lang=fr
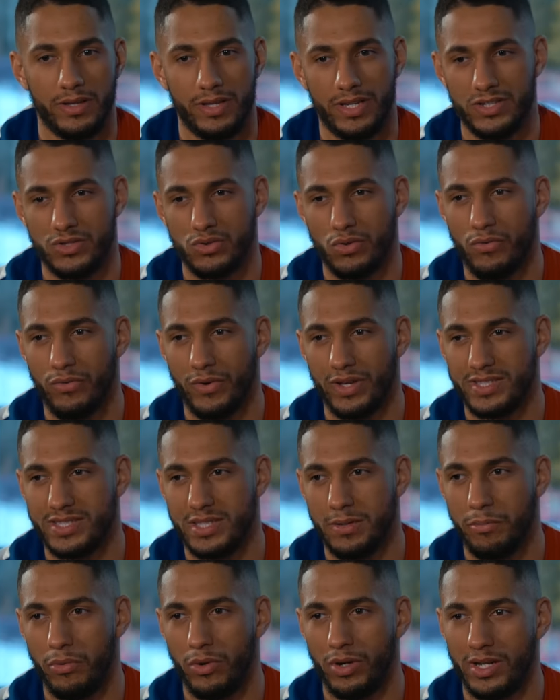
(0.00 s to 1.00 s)
Et je trouve qu'à
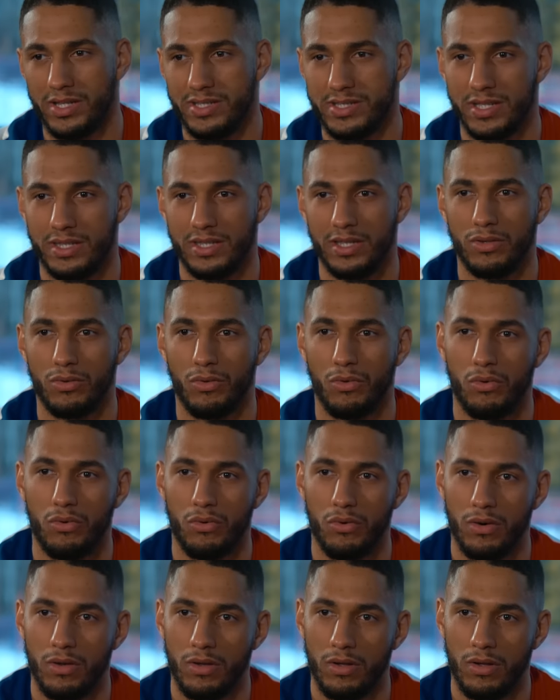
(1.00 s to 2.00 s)
cette époque-là, c'était
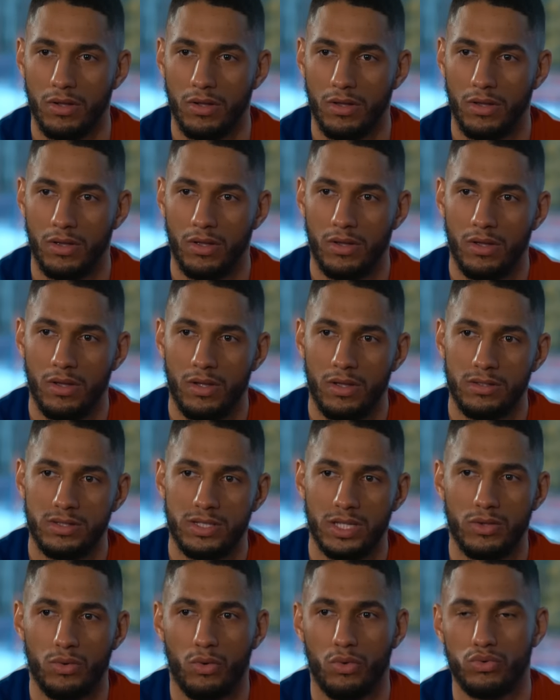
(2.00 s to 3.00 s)
trop. Euh,
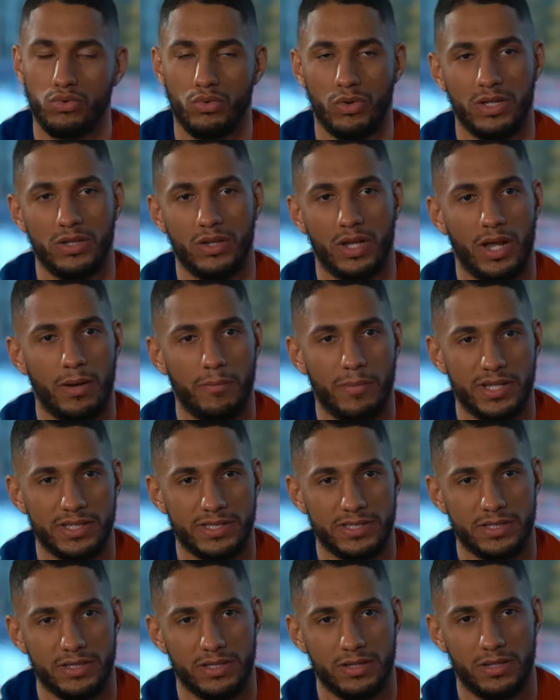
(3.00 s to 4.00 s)
trop noyé dans la
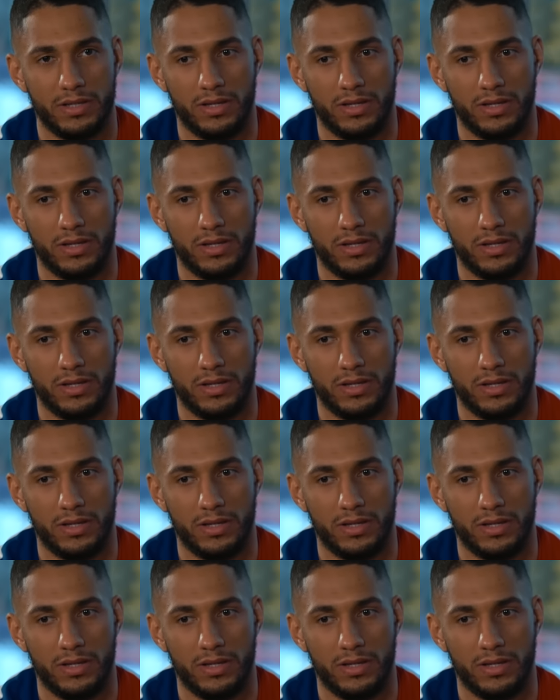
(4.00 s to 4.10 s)
masse.